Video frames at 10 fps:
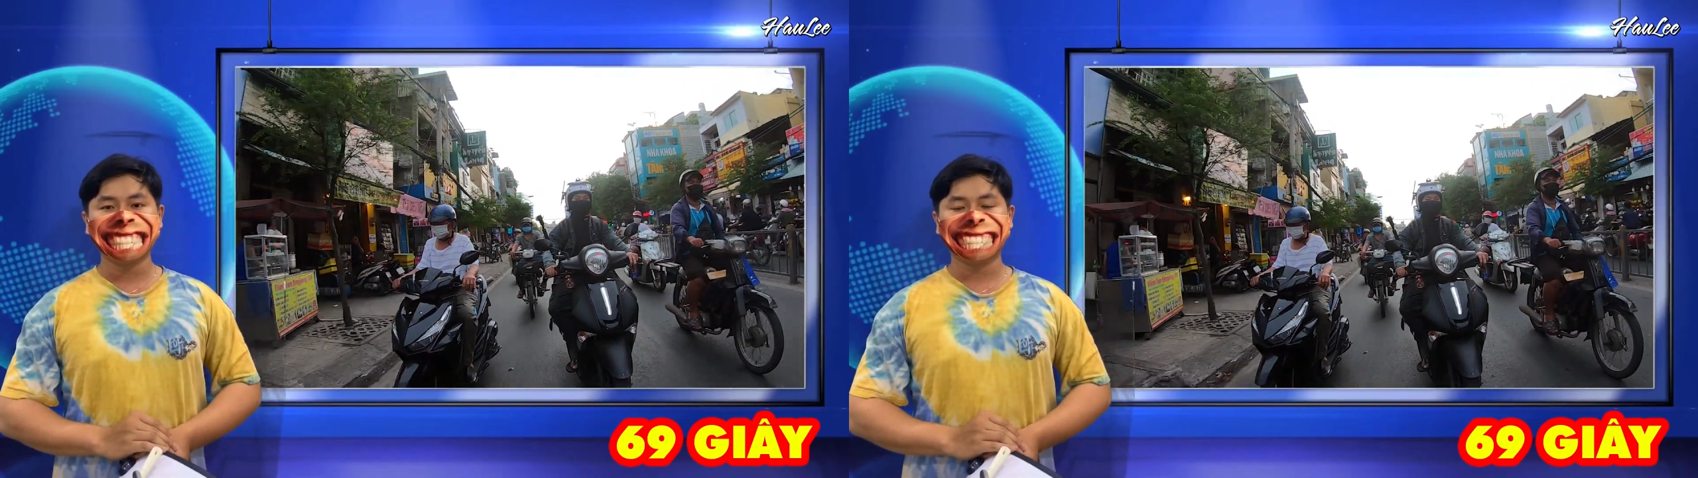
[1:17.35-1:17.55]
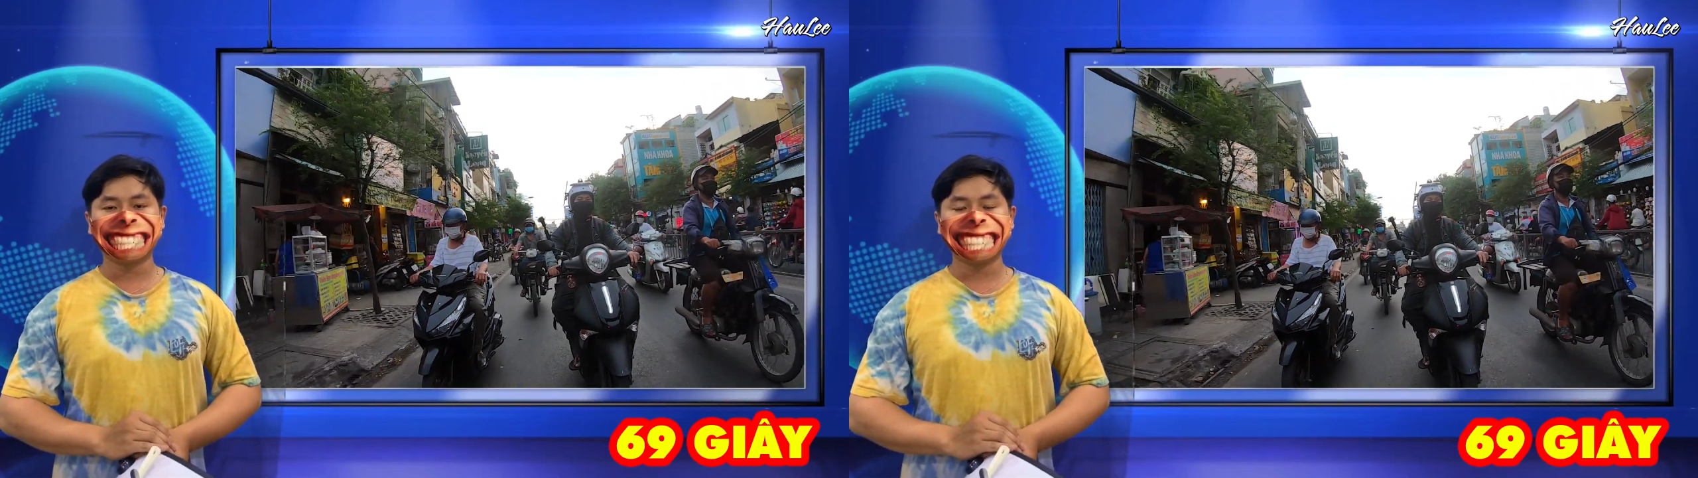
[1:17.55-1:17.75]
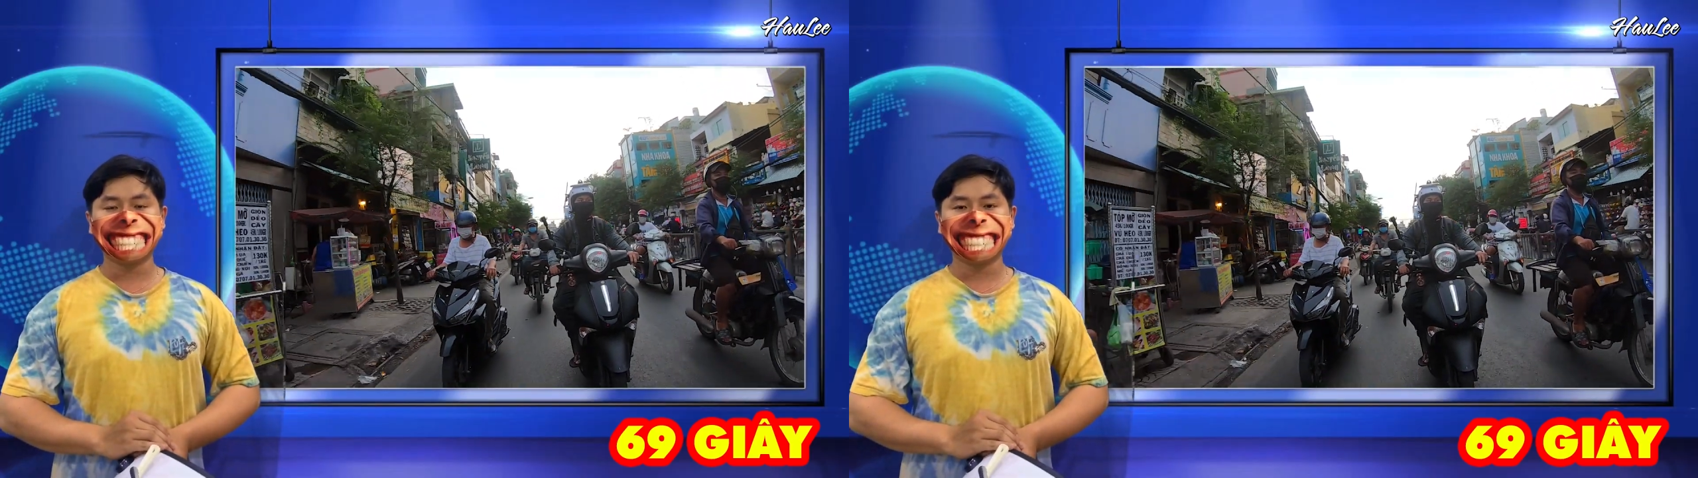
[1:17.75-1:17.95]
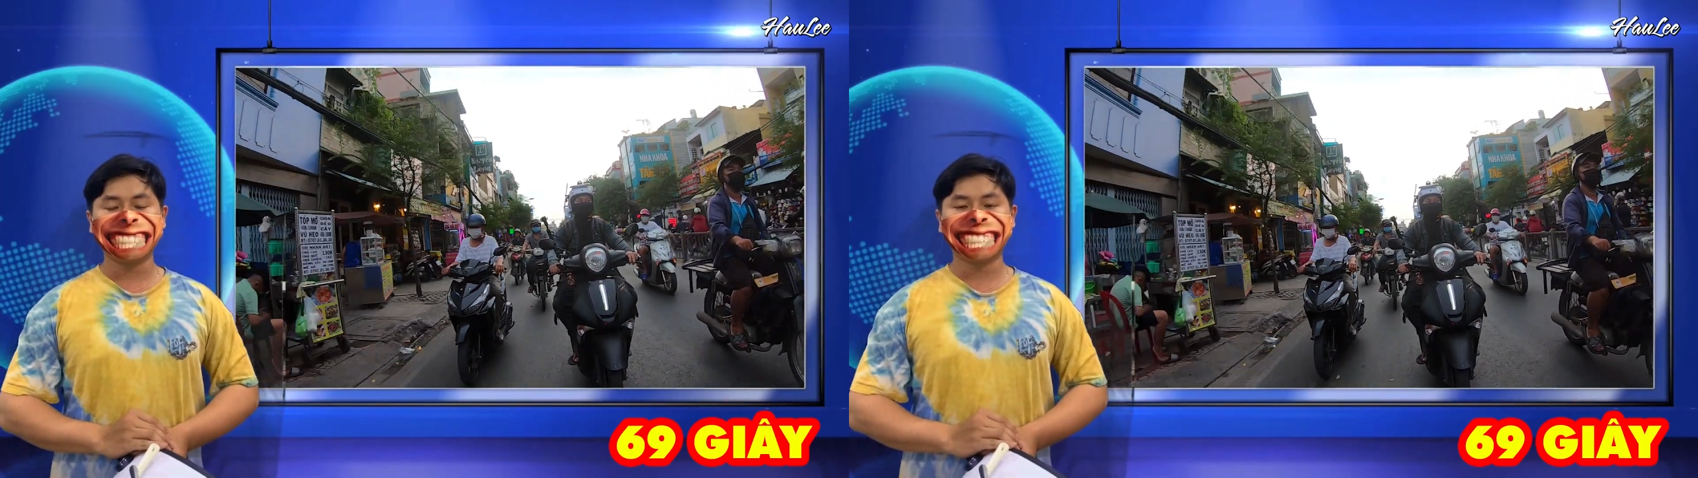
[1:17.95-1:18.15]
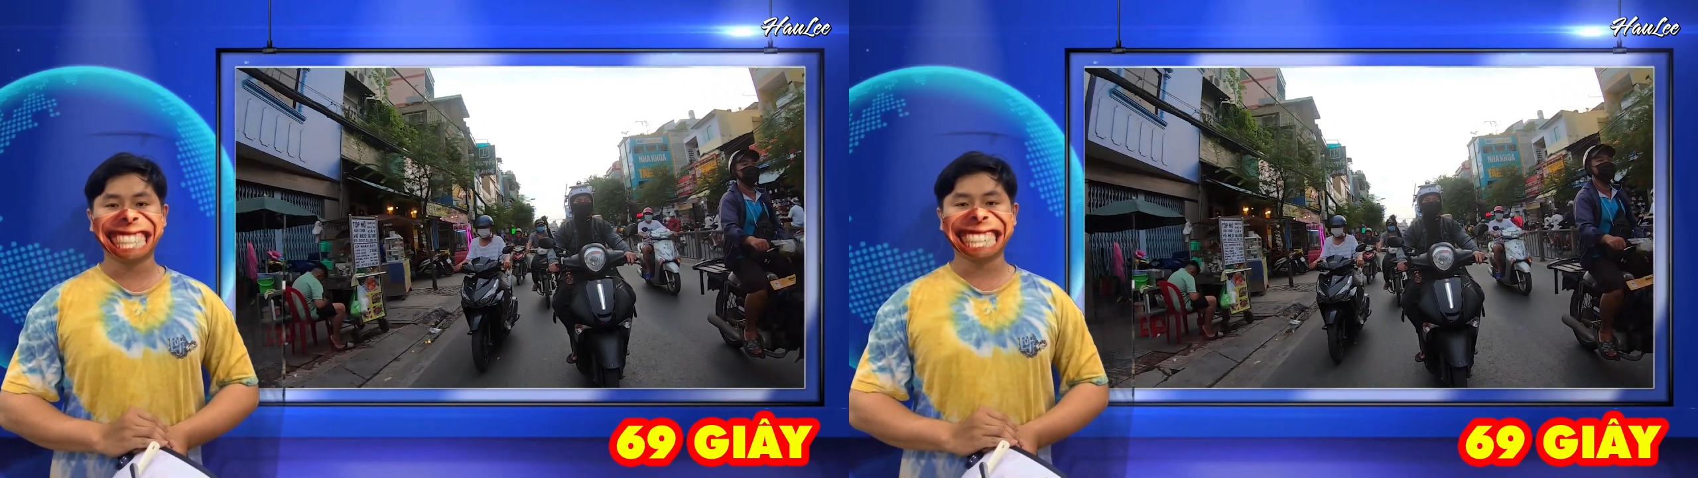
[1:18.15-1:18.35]
và bây giờ thì
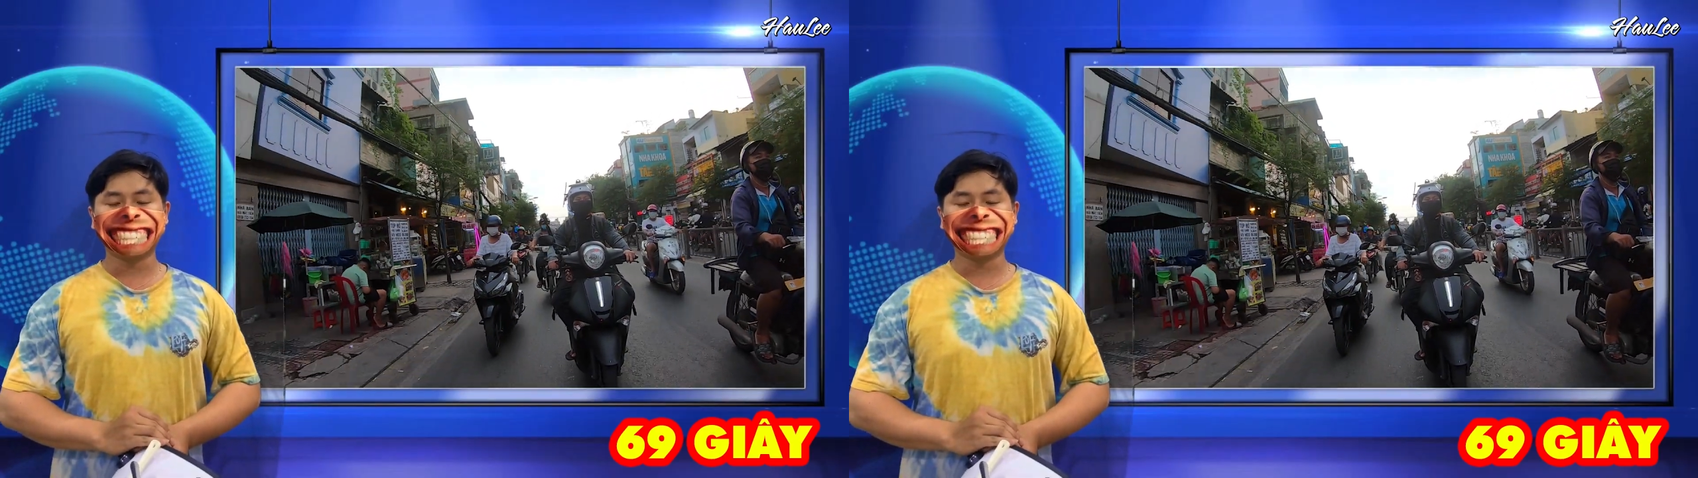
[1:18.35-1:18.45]
mời các